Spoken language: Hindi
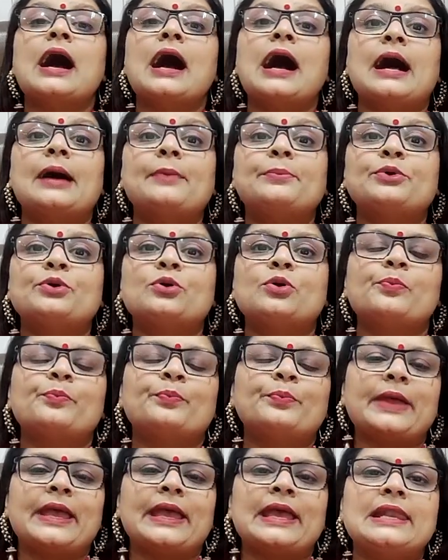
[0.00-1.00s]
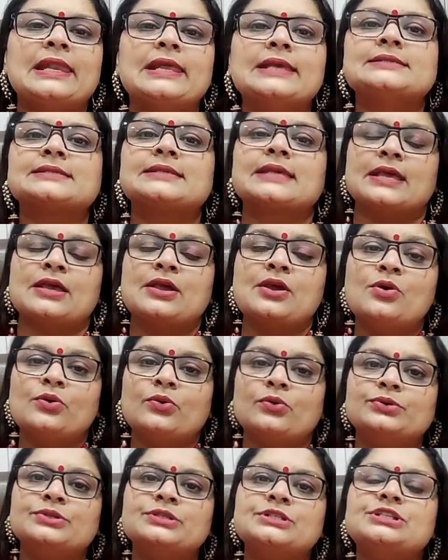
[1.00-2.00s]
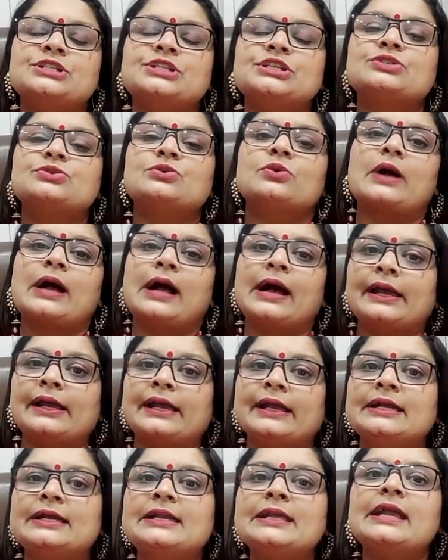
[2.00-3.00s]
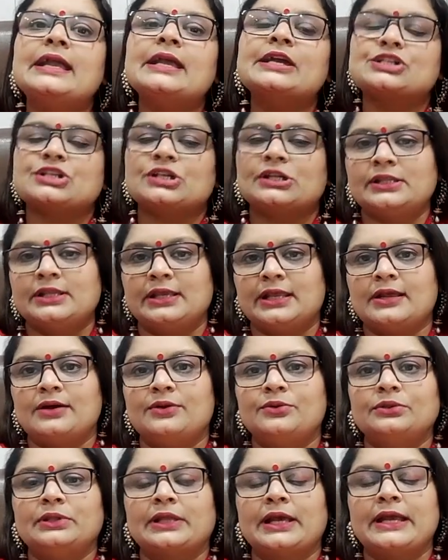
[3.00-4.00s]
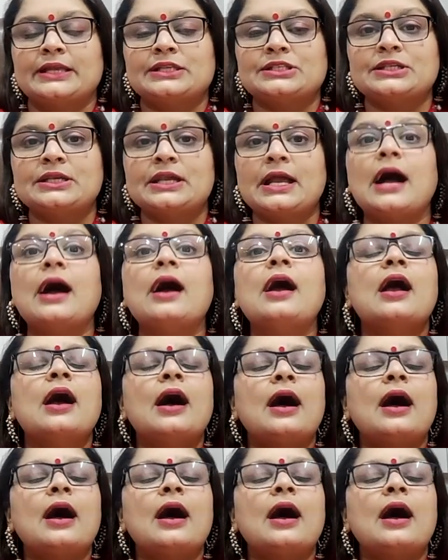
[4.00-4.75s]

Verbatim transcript: आपको पहले से उन चीजों का इंडिकेशन देना होता है जी हाँ